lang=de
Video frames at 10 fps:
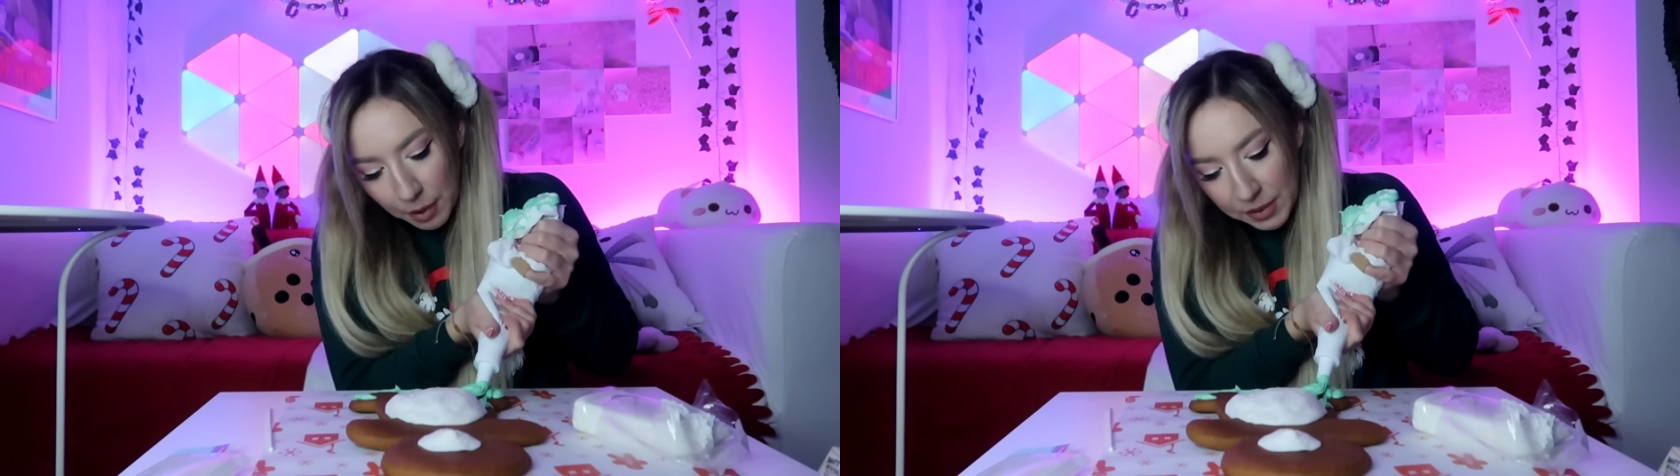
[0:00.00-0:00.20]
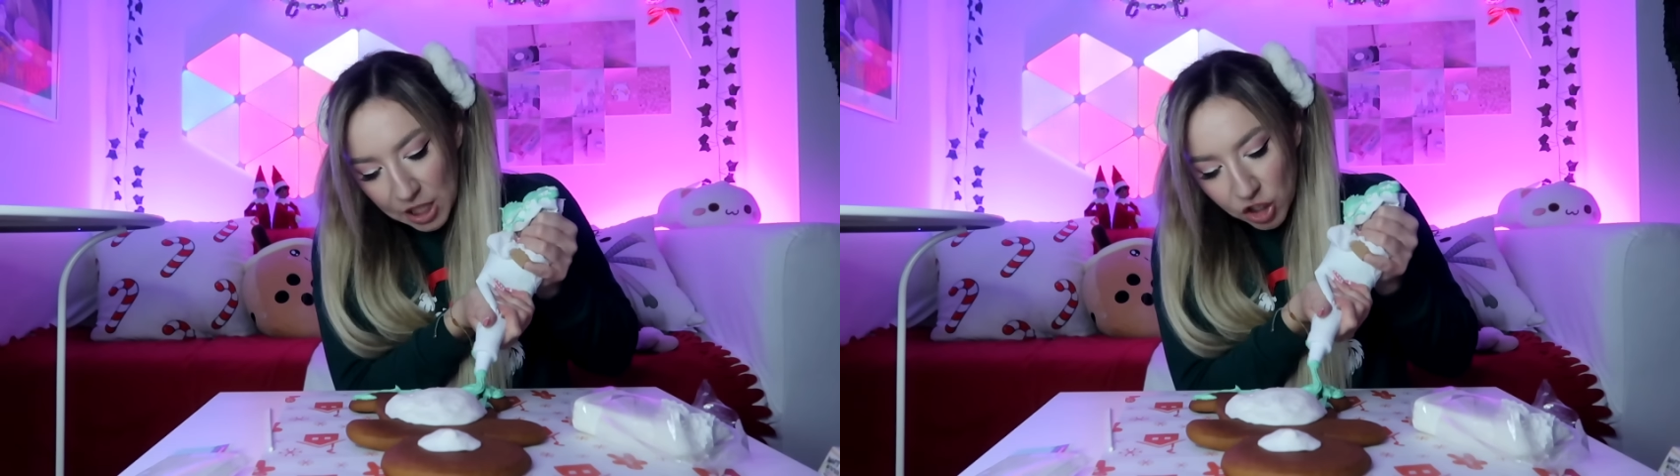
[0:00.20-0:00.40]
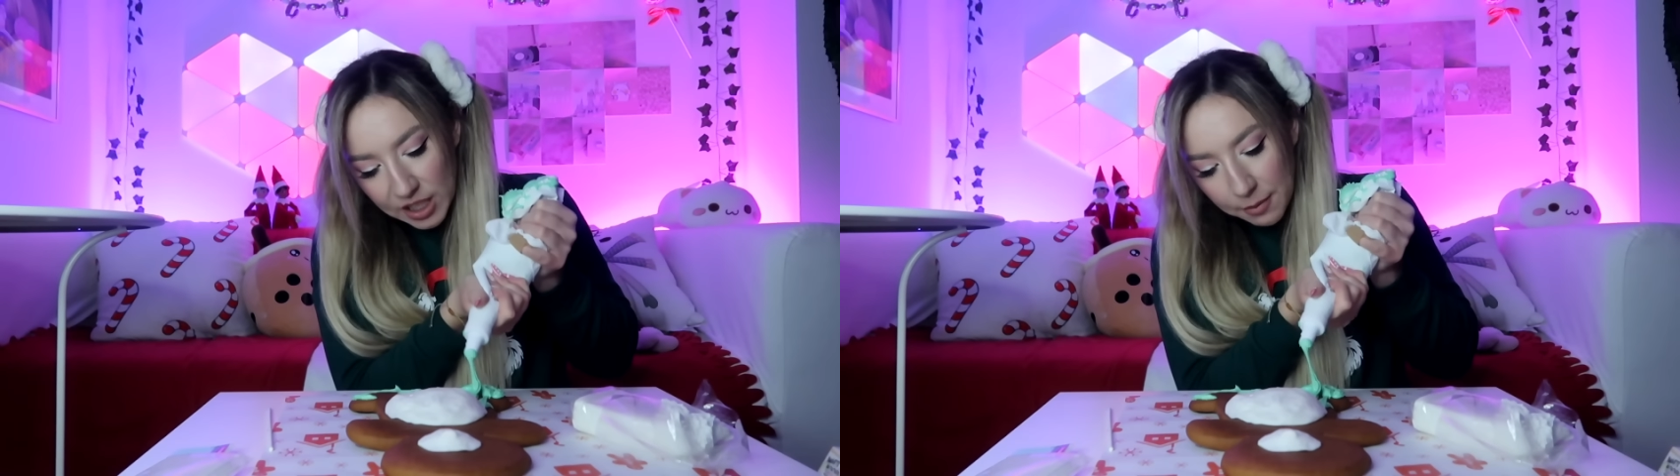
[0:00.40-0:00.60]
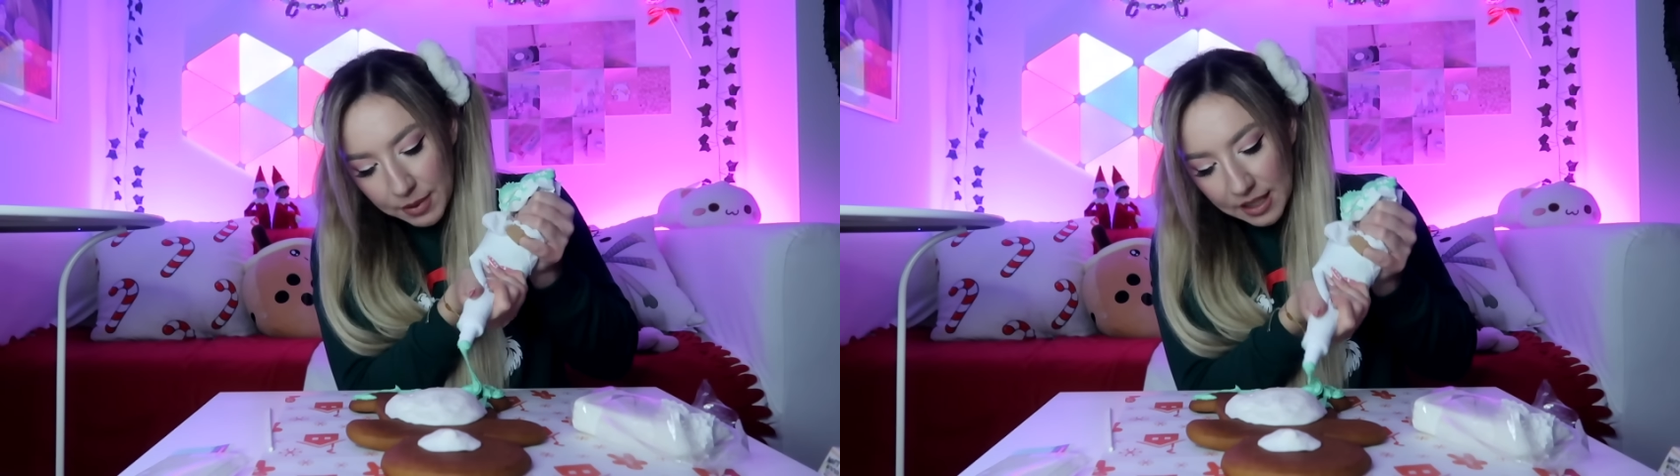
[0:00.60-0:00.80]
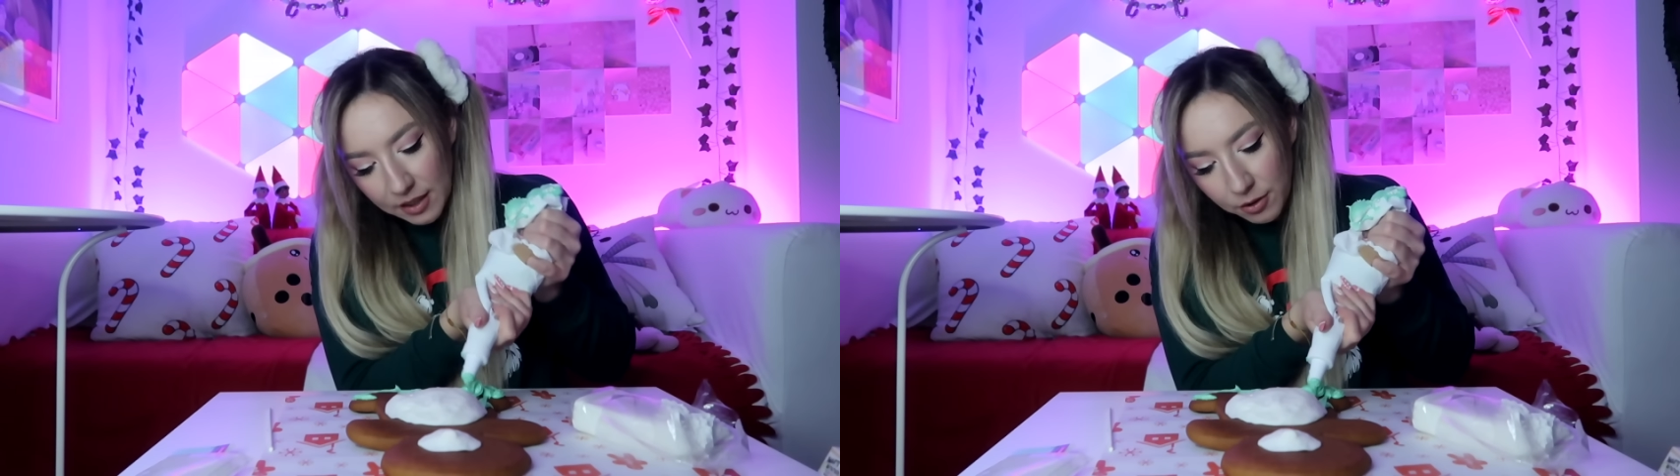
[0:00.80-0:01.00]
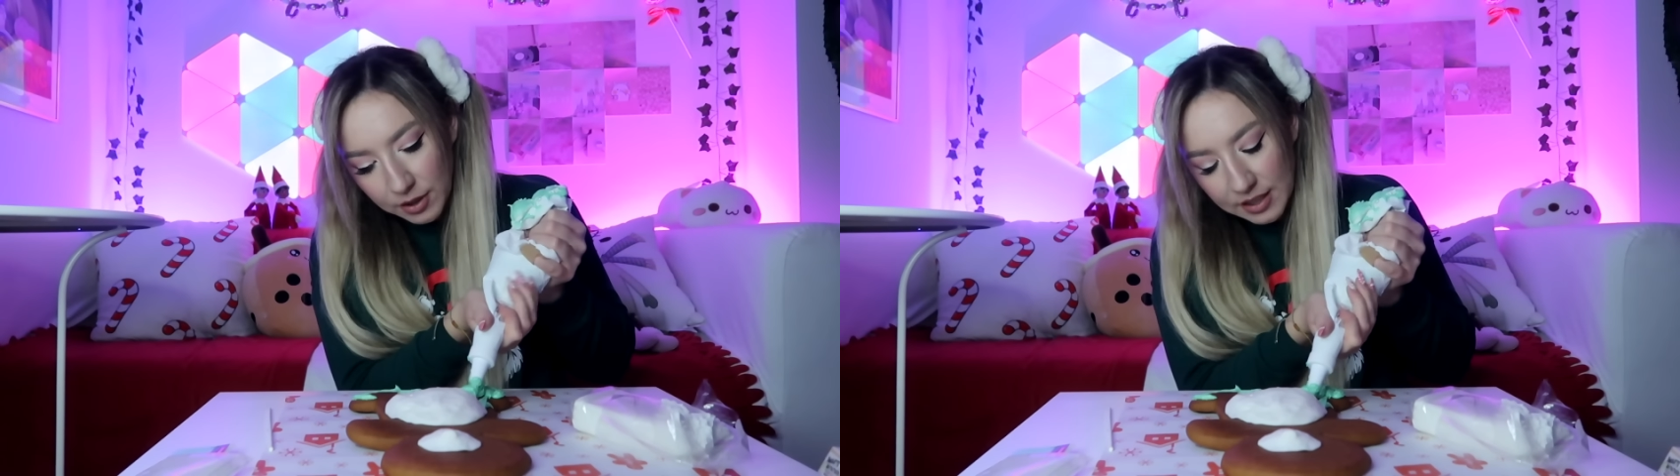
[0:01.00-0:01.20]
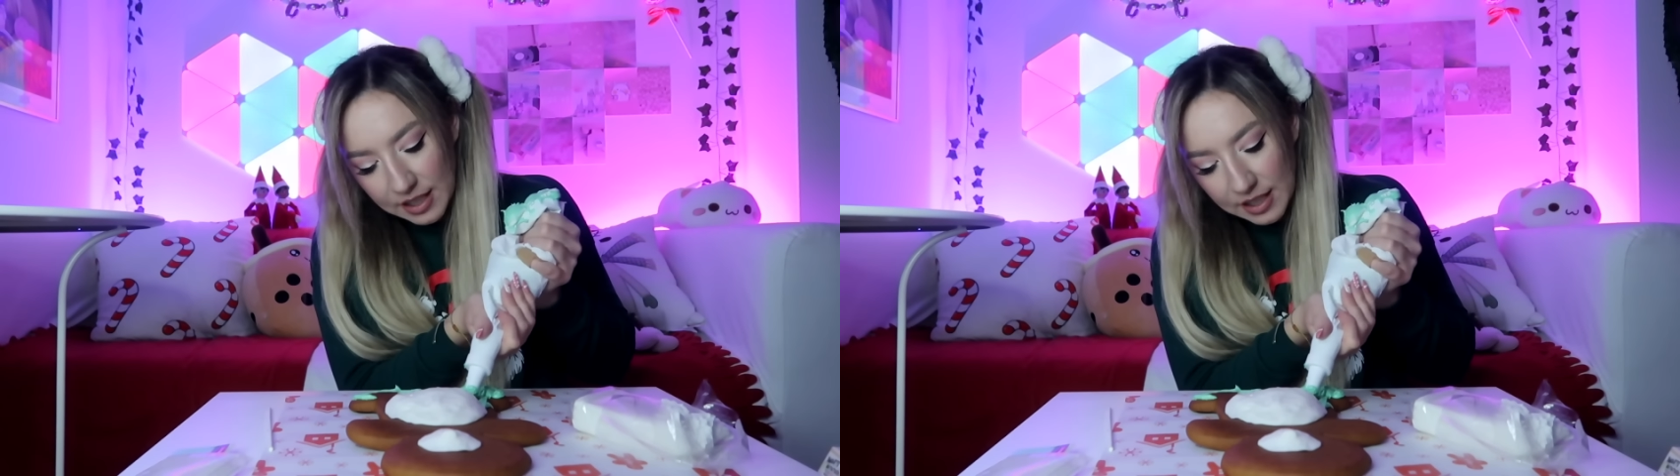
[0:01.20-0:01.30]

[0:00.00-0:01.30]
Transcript: Papierstäbchen und